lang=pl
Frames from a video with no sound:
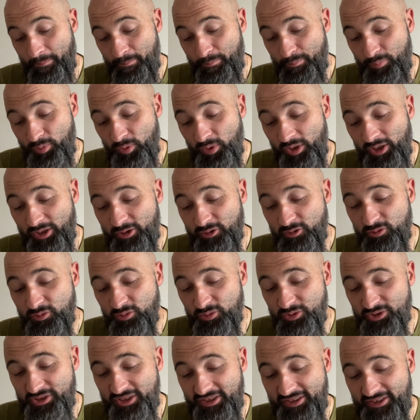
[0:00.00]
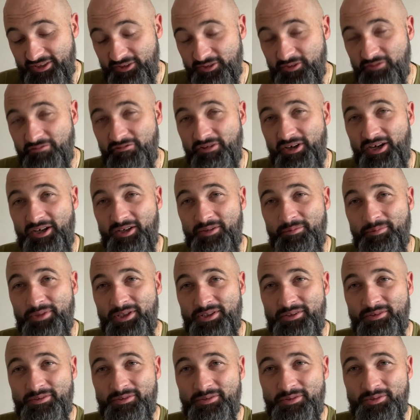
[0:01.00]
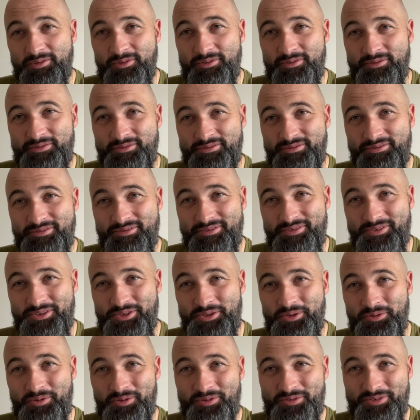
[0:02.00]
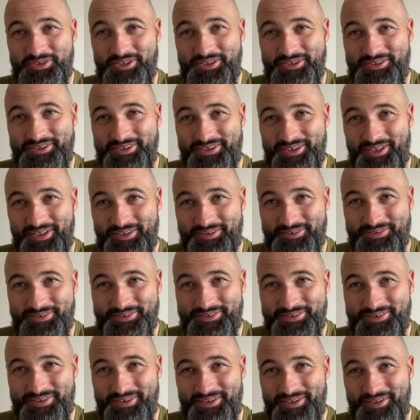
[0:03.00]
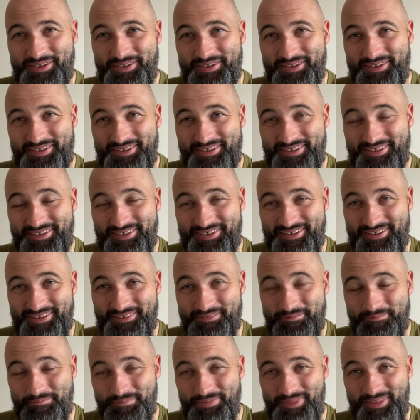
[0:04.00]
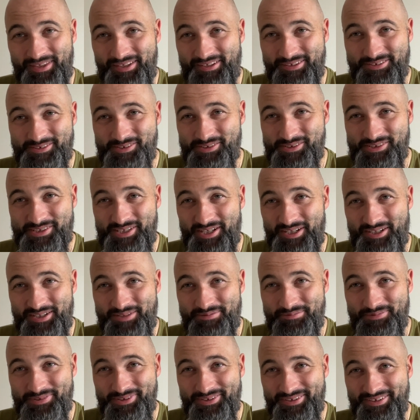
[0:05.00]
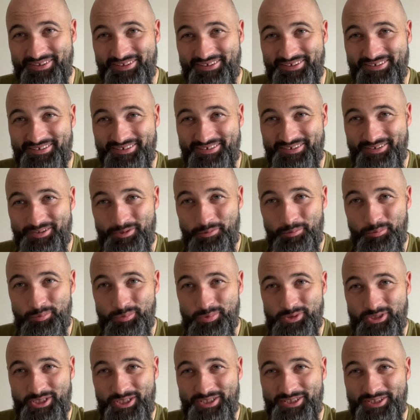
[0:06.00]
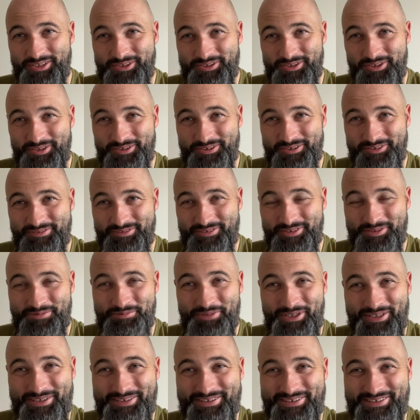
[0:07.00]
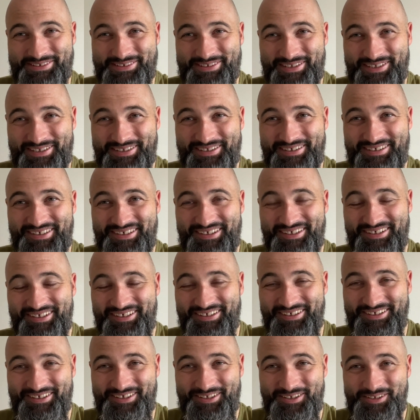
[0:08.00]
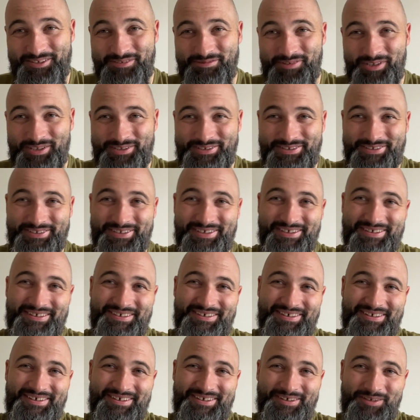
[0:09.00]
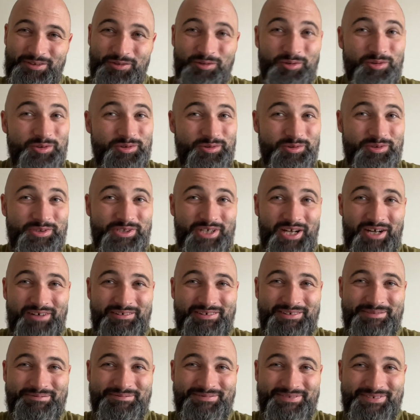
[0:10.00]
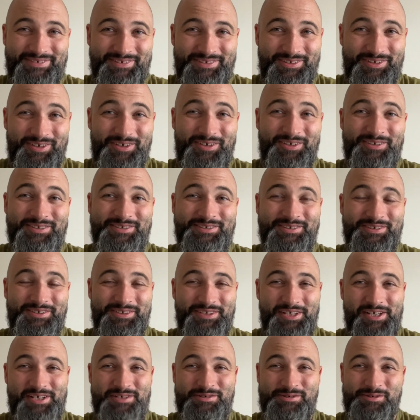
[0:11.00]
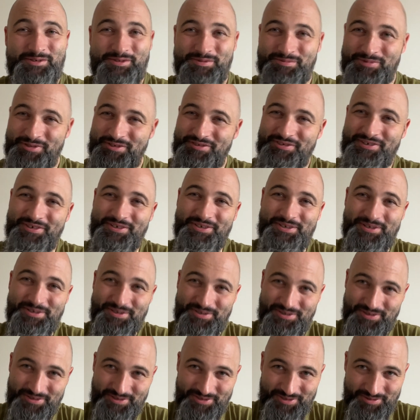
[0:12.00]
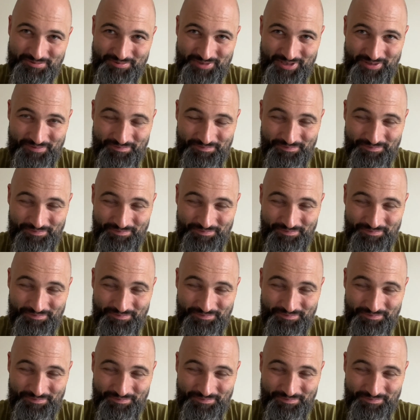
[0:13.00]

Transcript: po lekturze tego fragmentu siłą rzeczy jakoś e, zostałem e, przeniesiony w to miejsce, kiedy właśnie usłyszałem to, co Jezus mówi o Jerozolimie.